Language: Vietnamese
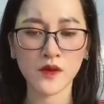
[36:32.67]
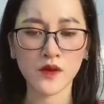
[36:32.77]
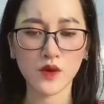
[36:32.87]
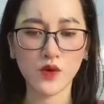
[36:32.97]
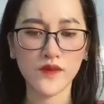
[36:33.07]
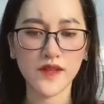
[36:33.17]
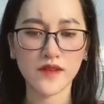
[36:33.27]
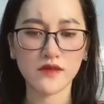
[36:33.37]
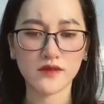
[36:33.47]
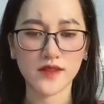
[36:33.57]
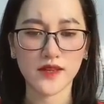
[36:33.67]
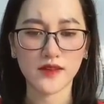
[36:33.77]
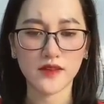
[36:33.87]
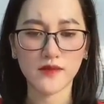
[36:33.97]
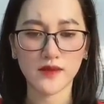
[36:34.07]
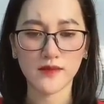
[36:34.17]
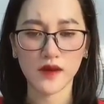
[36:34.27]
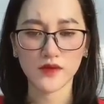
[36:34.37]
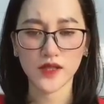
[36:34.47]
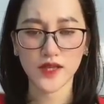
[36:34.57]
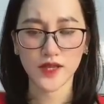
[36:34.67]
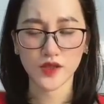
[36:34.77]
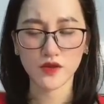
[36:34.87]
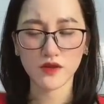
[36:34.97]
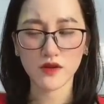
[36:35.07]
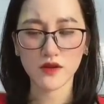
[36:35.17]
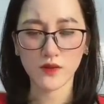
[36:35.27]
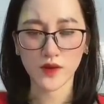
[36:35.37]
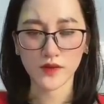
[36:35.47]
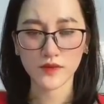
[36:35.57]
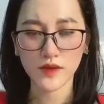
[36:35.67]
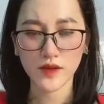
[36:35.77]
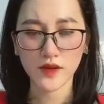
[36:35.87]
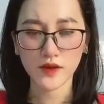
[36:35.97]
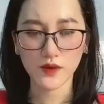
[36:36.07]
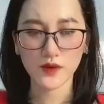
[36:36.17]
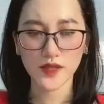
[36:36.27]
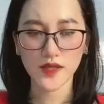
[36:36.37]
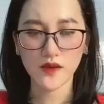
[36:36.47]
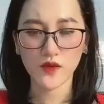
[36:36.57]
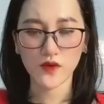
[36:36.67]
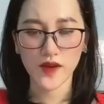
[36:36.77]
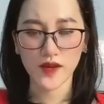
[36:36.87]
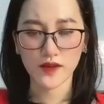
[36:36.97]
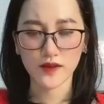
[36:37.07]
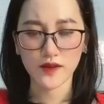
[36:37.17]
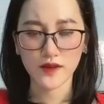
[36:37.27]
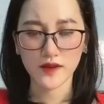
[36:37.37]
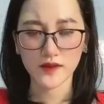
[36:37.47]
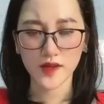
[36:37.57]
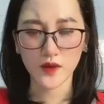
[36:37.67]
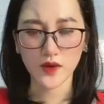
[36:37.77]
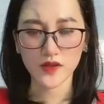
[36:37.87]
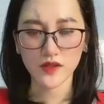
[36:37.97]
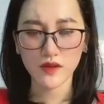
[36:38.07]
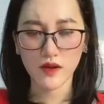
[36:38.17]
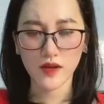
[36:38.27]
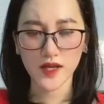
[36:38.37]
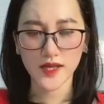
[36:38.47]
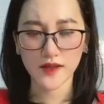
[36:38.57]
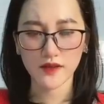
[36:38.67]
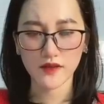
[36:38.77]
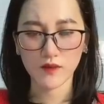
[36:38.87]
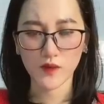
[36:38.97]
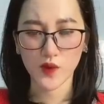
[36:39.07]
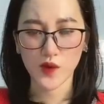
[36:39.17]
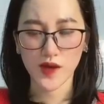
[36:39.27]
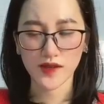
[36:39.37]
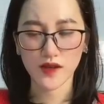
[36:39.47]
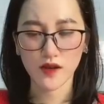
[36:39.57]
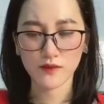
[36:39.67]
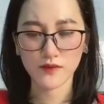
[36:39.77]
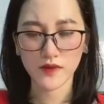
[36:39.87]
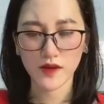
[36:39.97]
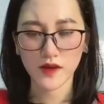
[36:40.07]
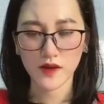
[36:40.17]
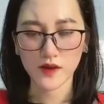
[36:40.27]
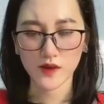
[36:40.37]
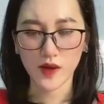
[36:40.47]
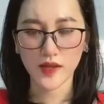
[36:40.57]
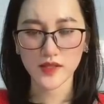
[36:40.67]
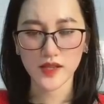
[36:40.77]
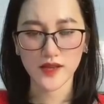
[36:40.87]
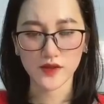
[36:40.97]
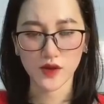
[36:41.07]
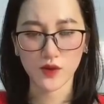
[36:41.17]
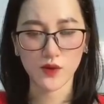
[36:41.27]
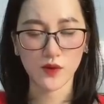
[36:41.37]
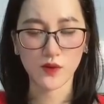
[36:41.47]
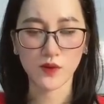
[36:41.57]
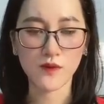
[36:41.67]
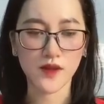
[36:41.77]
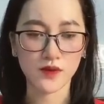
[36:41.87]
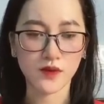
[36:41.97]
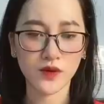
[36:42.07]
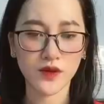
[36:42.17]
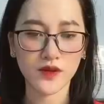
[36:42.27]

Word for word: Cố Vị Thành tưởng rằng khi mình báo tin này cho Khương Nương Nguyệt Cô sẽ rất vui vẻ Nào ngờ trước đó anh lại nhận được một đoạn ghi âm Nói anh chỉ là trò đùa của cô mà thôi